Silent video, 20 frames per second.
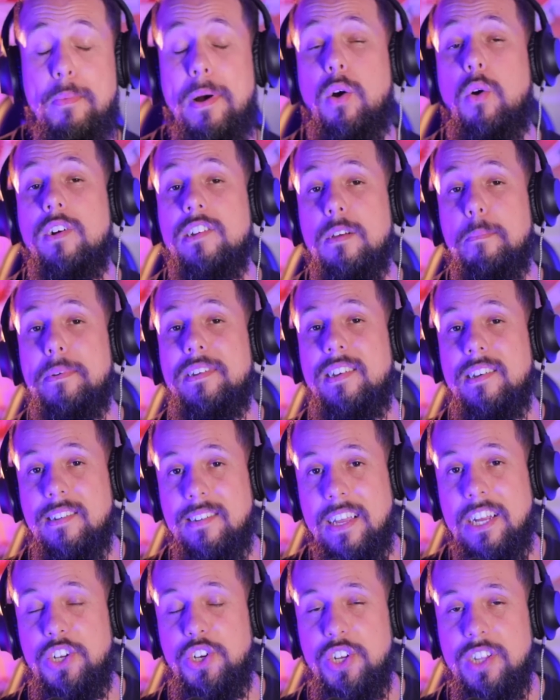E uma coisa
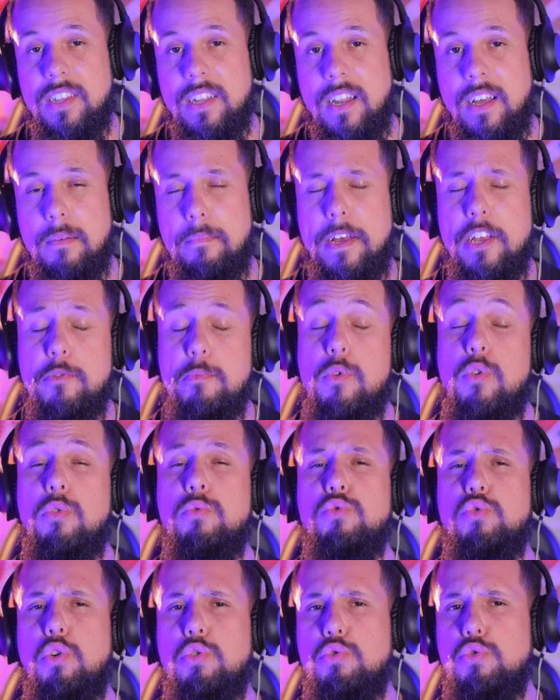precisa ser dita, né? Mesmo
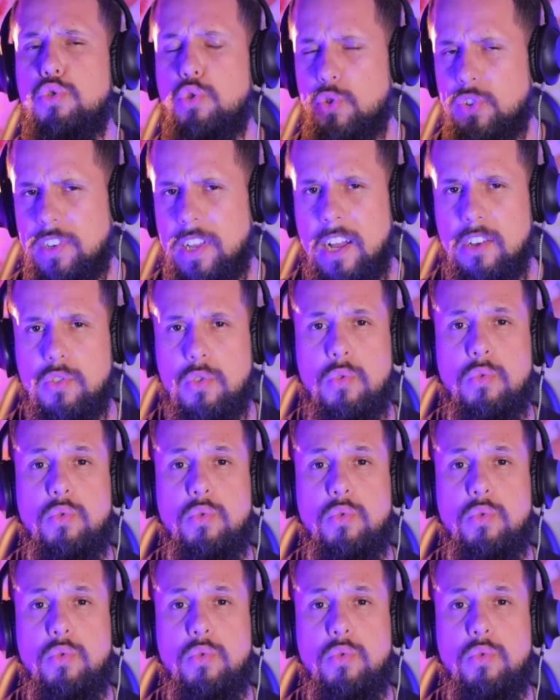com todo o sucesso,